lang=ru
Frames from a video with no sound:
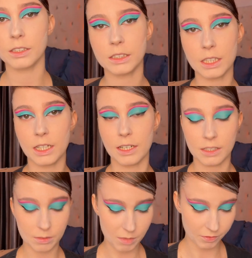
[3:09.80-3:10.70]
Сильно
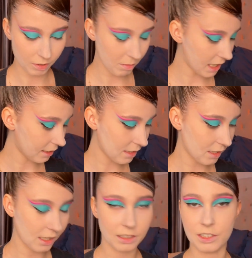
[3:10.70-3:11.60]
я себя выбелила,
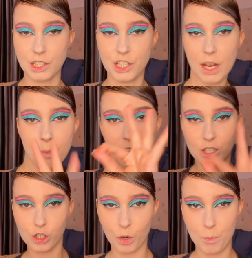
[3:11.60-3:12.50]
сделала
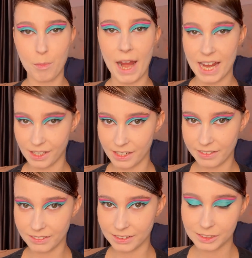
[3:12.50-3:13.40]
небольшой
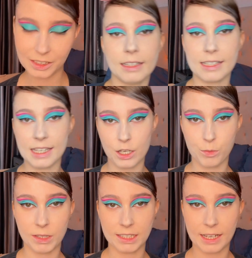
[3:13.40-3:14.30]
бейкинг.
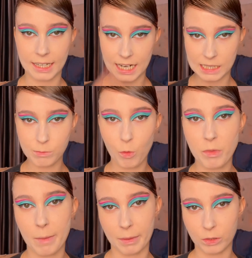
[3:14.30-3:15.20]
Надеюсь, благодаря этому у
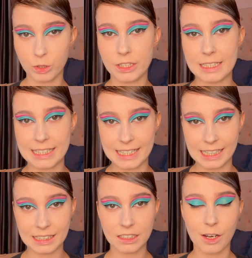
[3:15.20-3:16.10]
меня получится
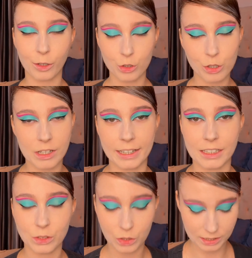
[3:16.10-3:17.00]
сделать хорошую
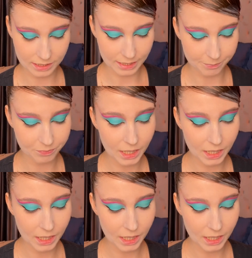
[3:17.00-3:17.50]
коррекцию лица.